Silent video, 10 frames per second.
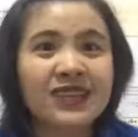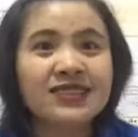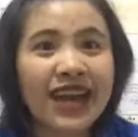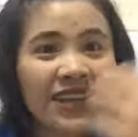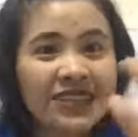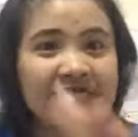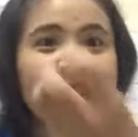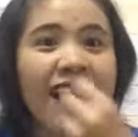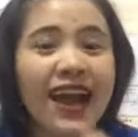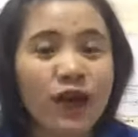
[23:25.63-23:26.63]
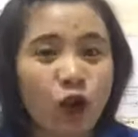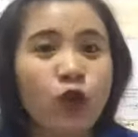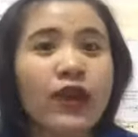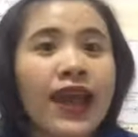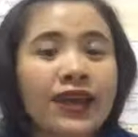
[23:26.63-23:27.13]
การจินตนาการของคุ
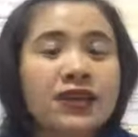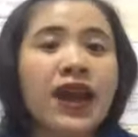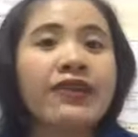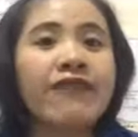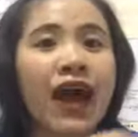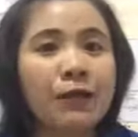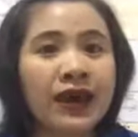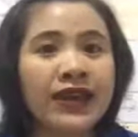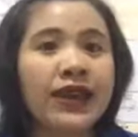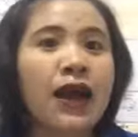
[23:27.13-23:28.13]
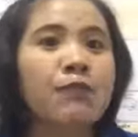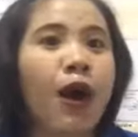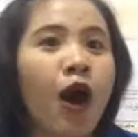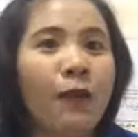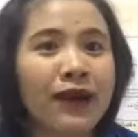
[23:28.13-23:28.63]
ณนั่นแหละคือการหว่านเมล็ดการ
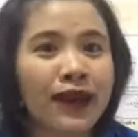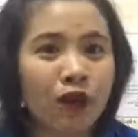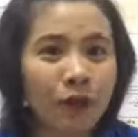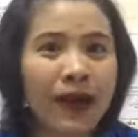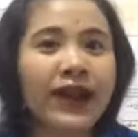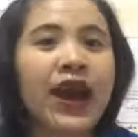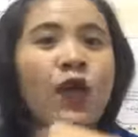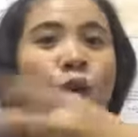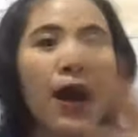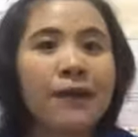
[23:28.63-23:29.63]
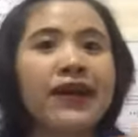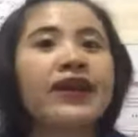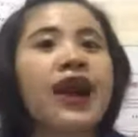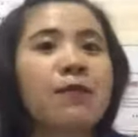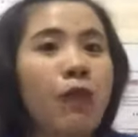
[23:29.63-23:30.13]
เพาะเมล็ดลงไปการหว่านเมล็ด
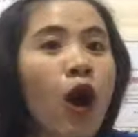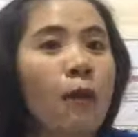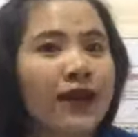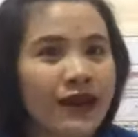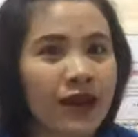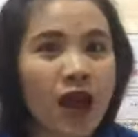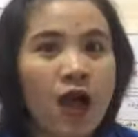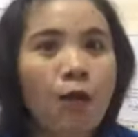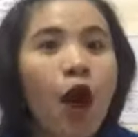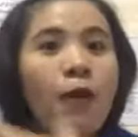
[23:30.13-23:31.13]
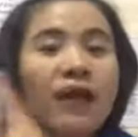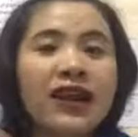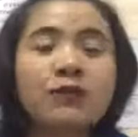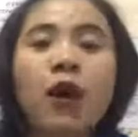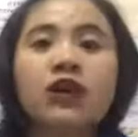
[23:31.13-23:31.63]
การเพาะเมล็ดเพาะเมล็
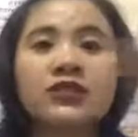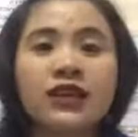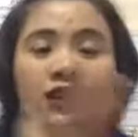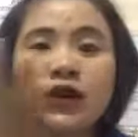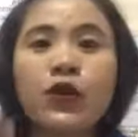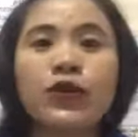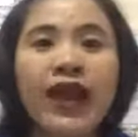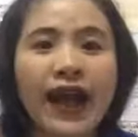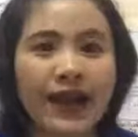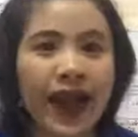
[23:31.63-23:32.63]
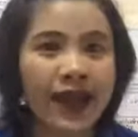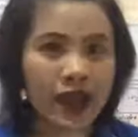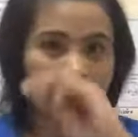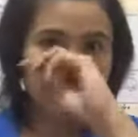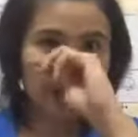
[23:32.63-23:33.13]
ดเพาะสิ่งที่คุณอยากได้
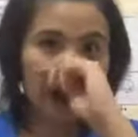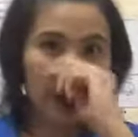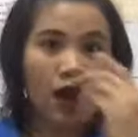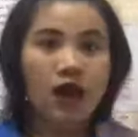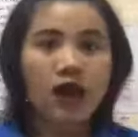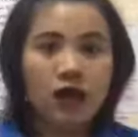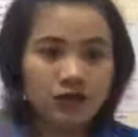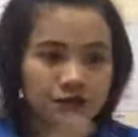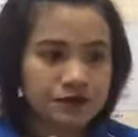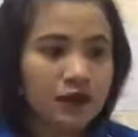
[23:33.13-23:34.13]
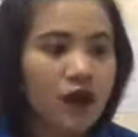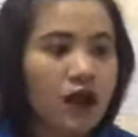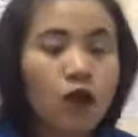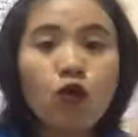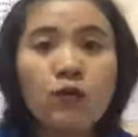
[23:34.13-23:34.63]
ไงอ่ะ
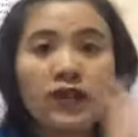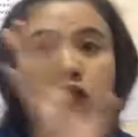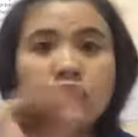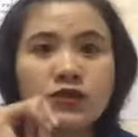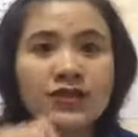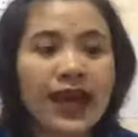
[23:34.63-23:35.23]
คุณไม่ต้องสนใจ